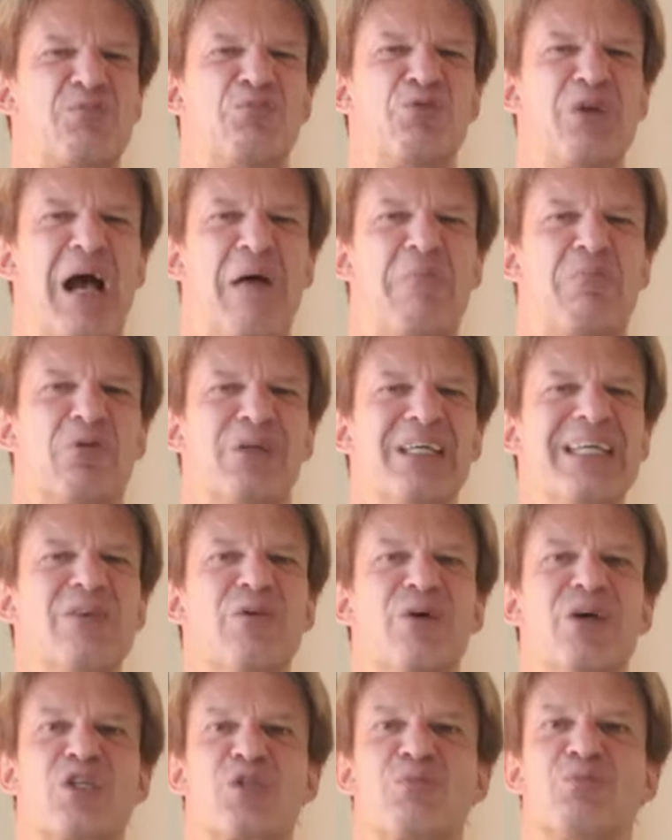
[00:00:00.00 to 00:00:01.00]
es muy
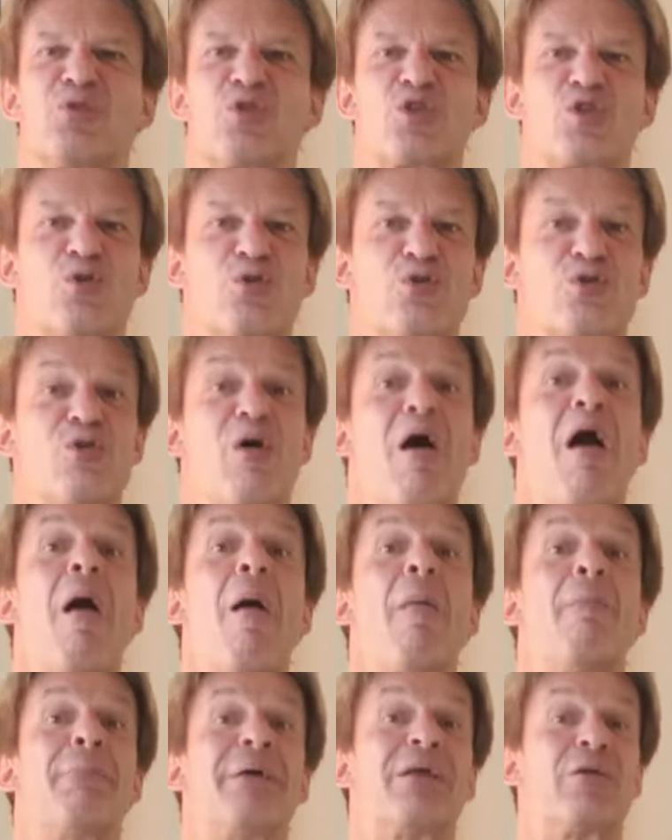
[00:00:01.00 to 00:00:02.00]
aburrido, es muy soso,
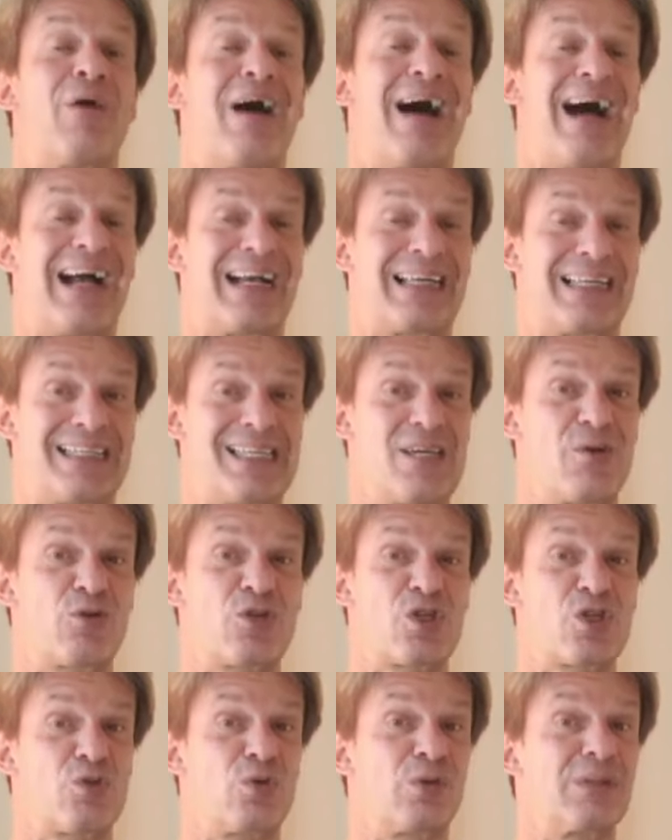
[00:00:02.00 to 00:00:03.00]
pero aquí
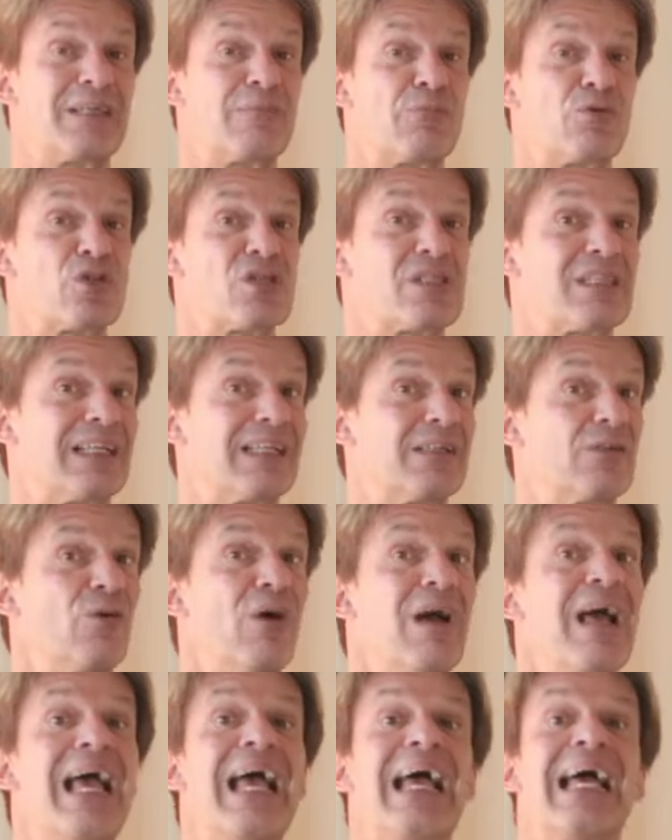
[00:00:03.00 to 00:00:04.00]
os estoy
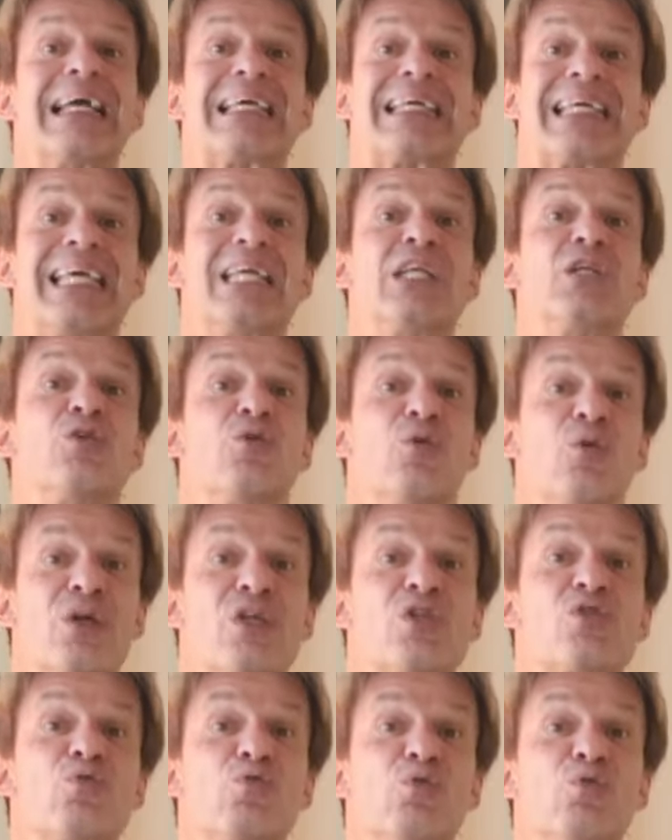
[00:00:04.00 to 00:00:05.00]
demostrando que no
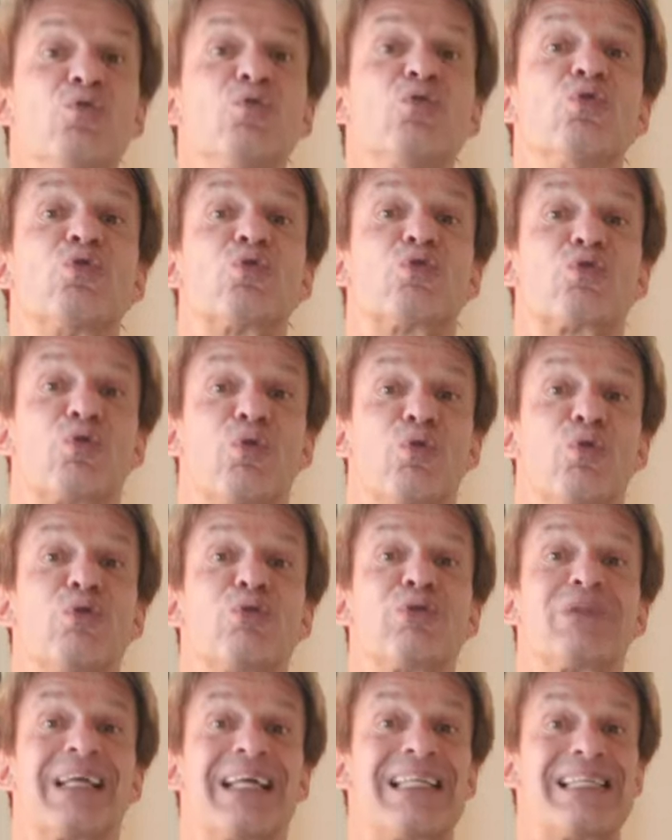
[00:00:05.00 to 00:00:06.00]
es un
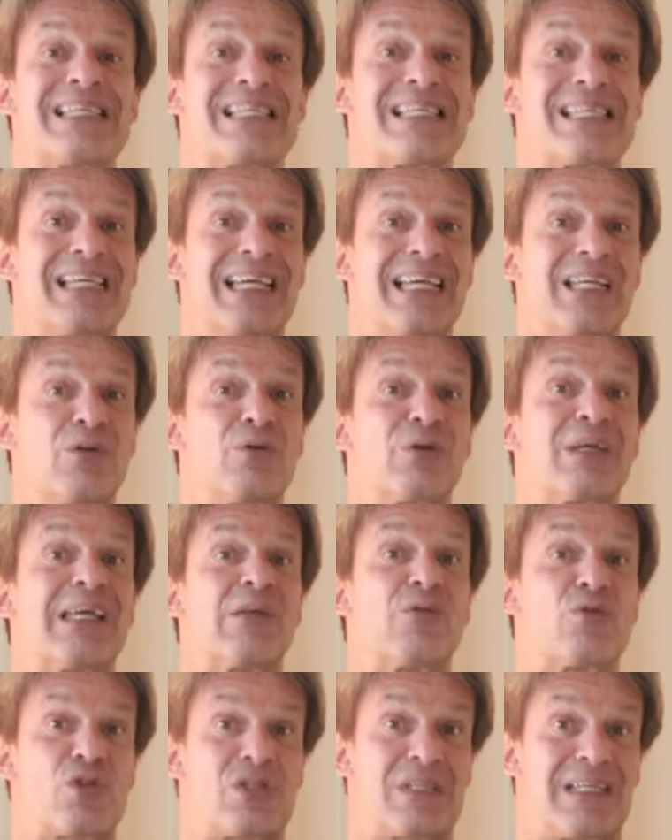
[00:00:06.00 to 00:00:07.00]
tono tan serio
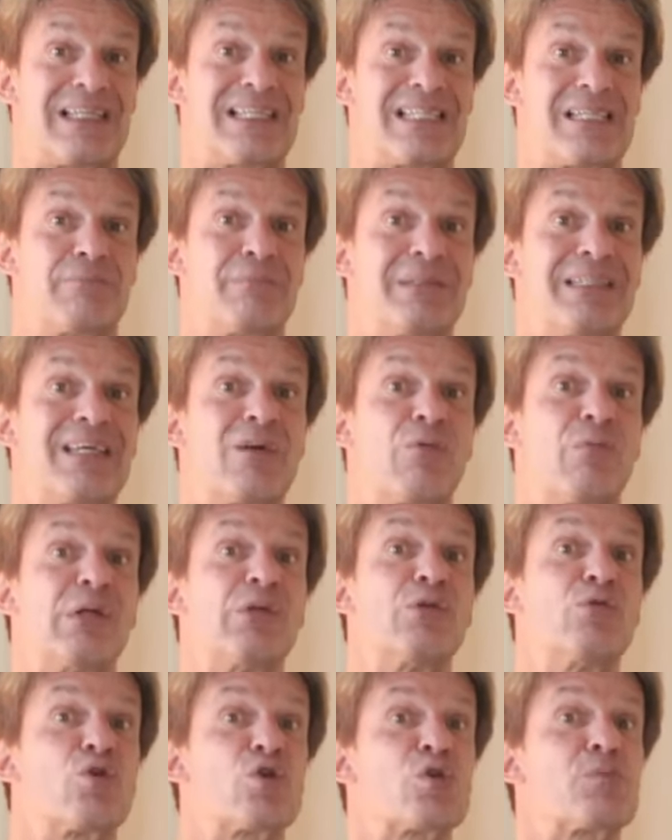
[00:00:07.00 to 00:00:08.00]
que nos transmite
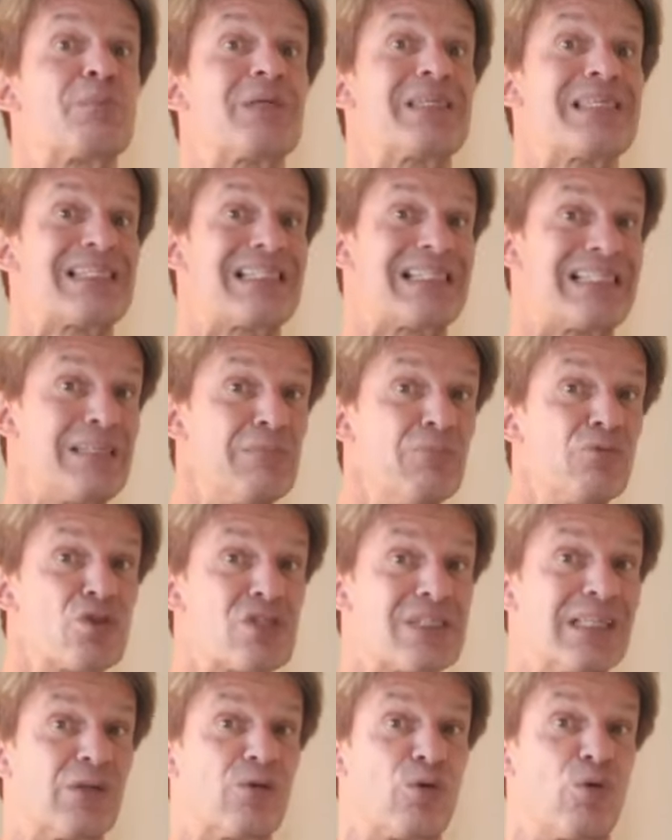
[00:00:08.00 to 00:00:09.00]
cuando nos
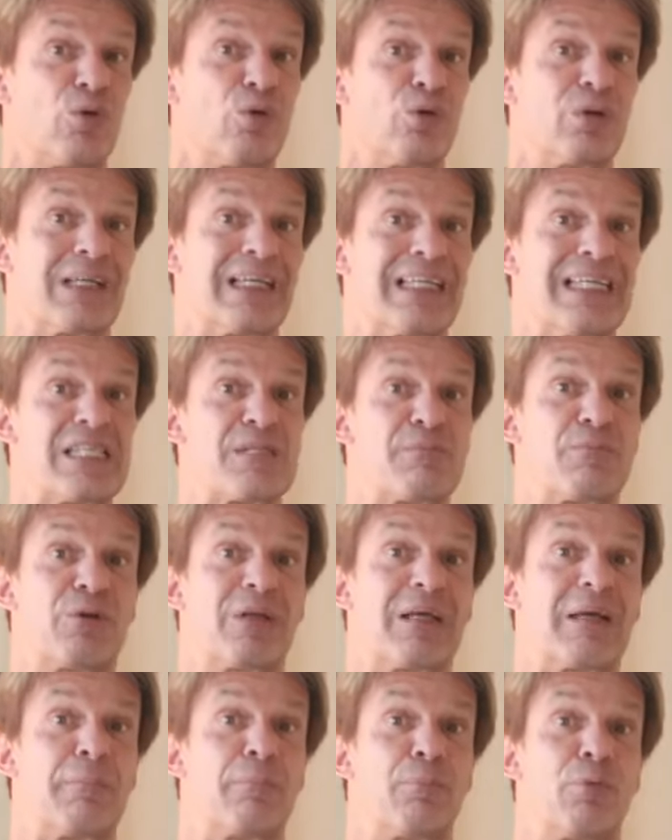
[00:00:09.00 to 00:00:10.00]
vestimos del color gris,
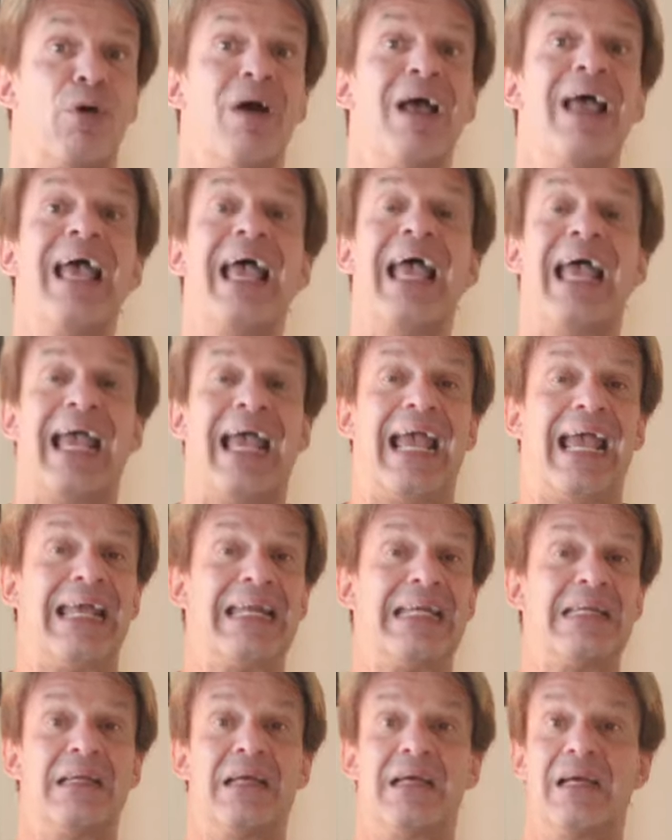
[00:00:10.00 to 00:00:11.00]
por ejemplo.
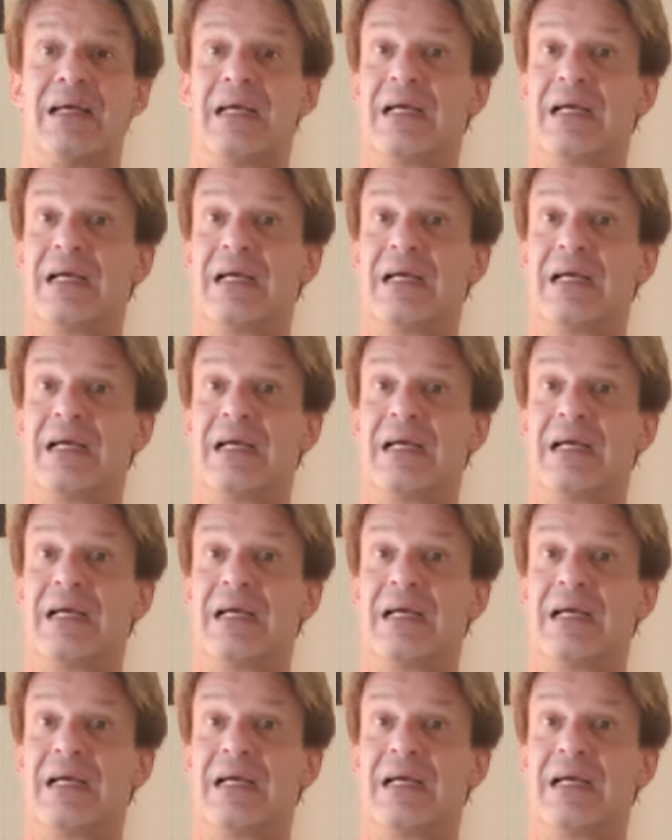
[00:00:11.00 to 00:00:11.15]
En